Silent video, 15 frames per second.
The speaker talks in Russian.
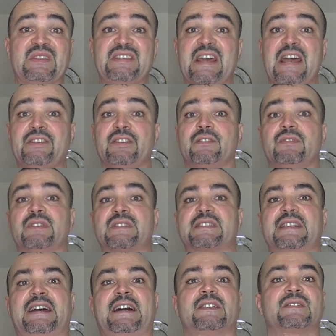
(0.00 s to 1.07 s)
тянет
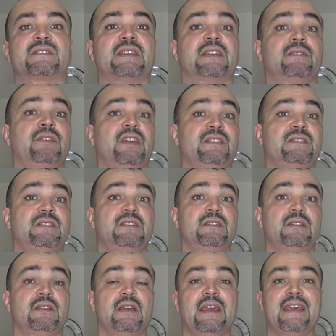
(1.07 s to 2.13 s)
веса за 200